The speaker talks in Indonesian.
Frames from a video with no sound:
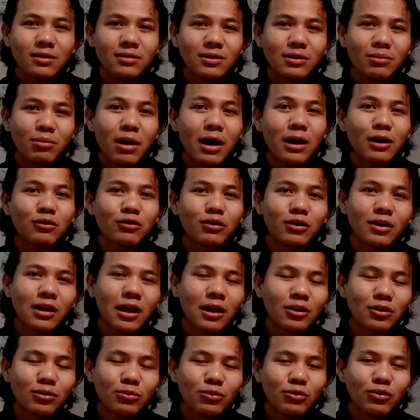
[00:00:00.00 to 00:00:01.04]
si Manon
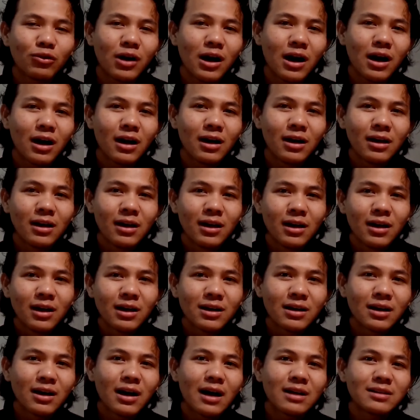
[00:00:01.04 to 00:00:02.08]
atau muka
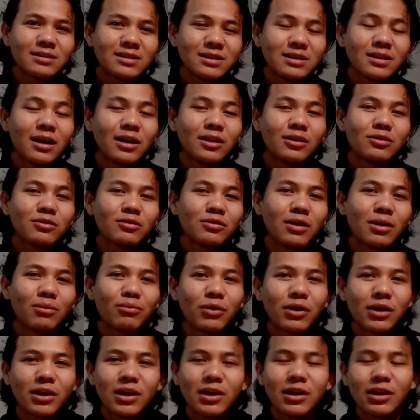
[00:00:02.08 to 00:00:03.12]
kekasihnya itu yang
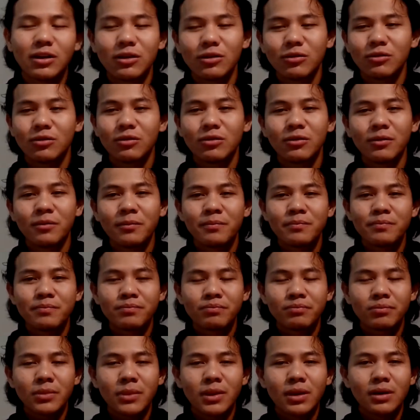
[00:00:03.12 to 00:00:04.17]
pergi itu
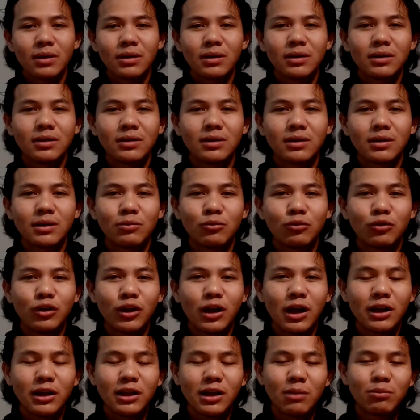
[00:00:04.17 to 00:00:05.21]
Eh,
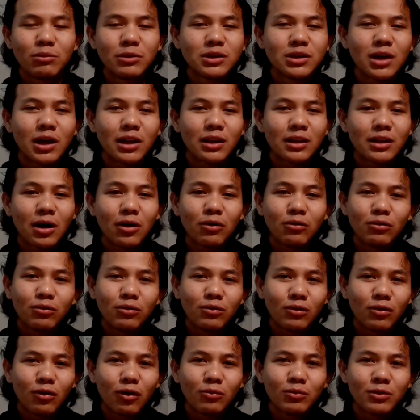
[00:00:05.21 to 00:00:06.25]
kemudian dia mencari
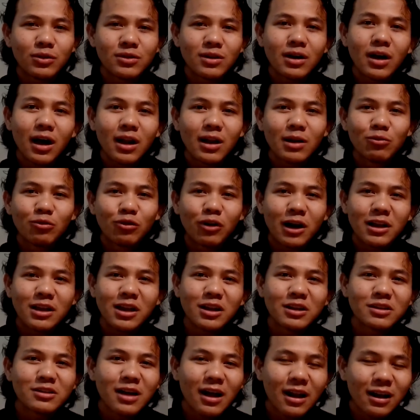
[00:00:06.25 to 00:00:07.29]
tahu kok bisa ada
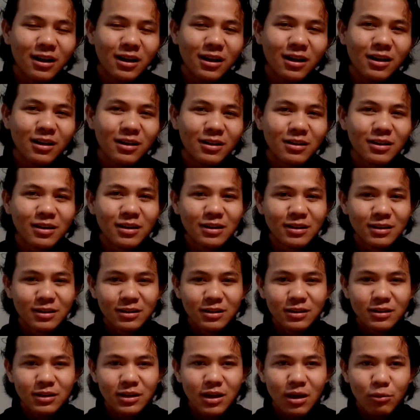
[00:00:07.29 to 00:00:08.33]
mukanya di sana
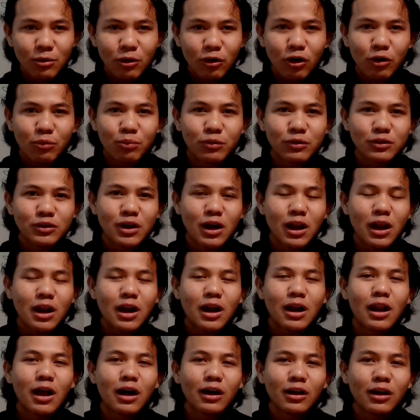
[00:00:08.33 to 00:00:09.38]
dia melakukan
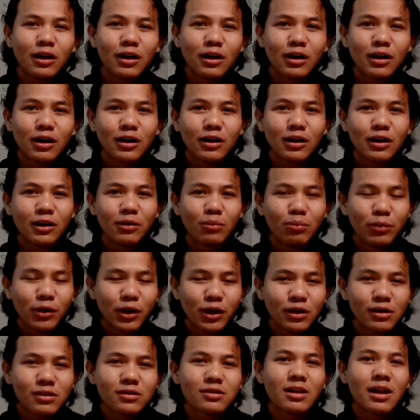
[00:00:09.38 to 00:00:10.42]
perjalanan lagi
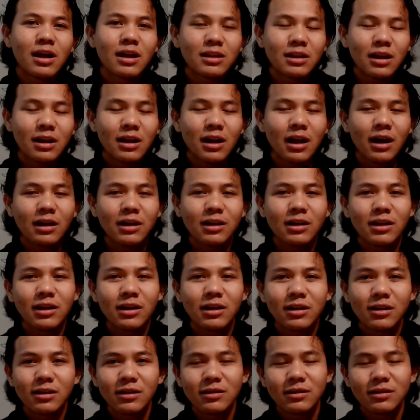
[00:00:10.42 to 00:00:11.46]
lebih ke selatan lagi